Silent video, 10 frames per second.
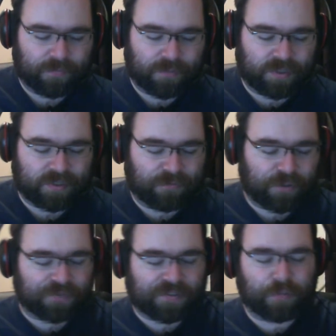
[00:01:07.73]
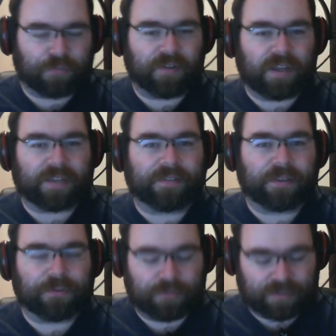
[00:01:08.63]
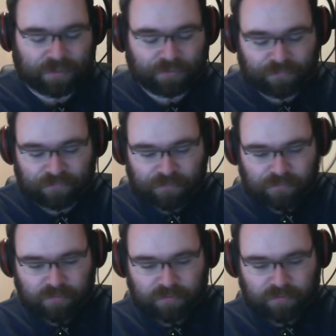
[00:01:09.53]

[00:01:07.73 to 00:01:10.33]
Je me suis dit, il faut que je fasse un bouffon en cave là-dessus. C'est nouveau.